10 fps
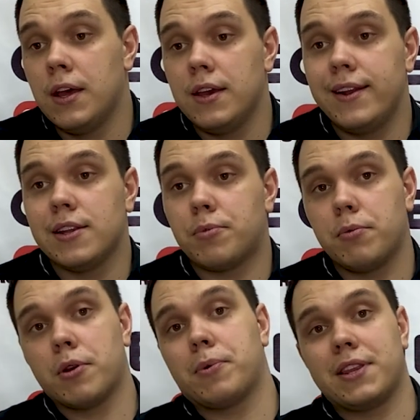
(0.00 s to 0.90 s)
Или,
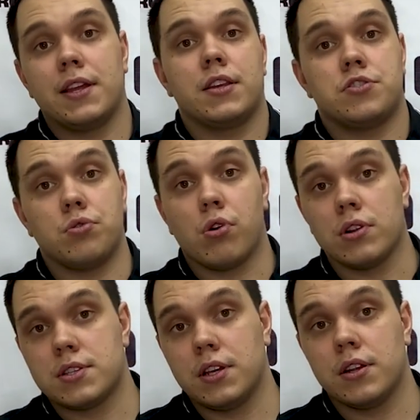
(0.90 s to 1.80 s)
например, поднятие стекол
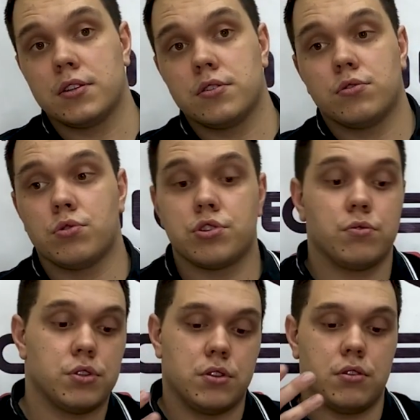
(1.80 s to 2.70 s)
сделать. Тоже
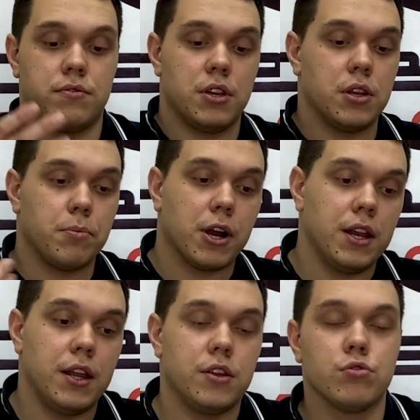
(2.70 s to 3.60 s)
вот э, в третьем
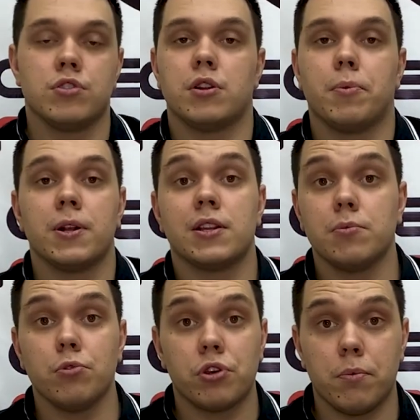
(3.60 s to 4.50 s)
поколении нужно дополнительные
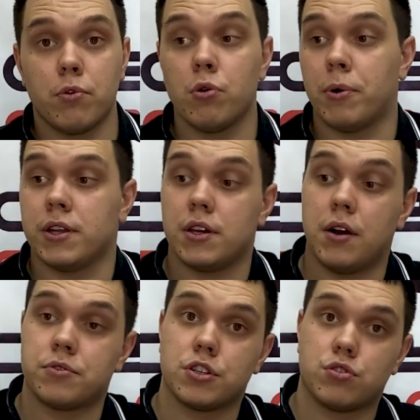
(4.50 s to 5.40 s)
блоки покупать, а
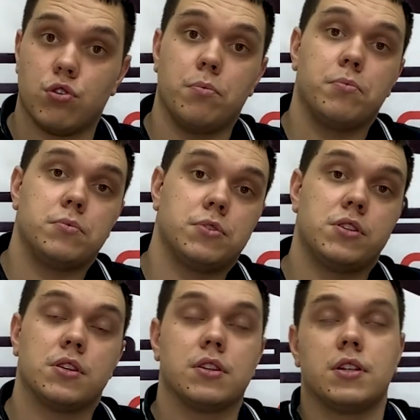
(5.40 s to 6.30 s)
в шестом
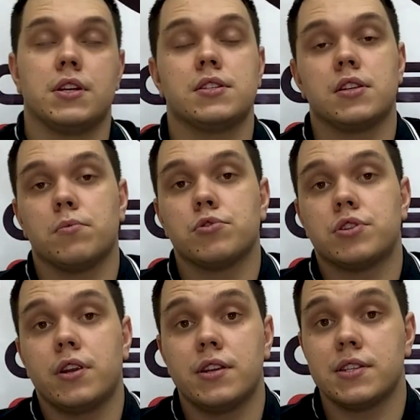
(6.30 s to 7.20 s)
сигнализация это может
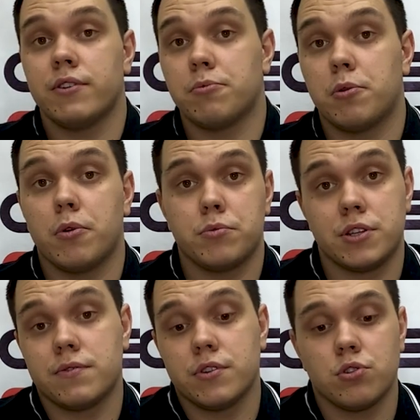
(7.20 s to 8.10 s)
реализовать при помощи
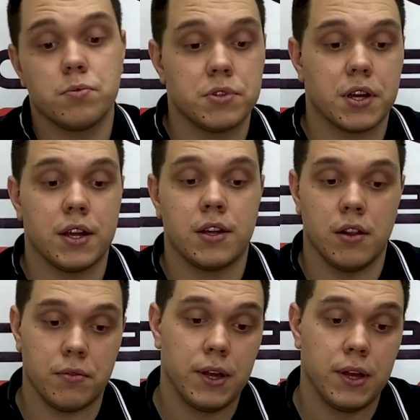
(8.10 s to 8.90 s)
своих собственных каналов.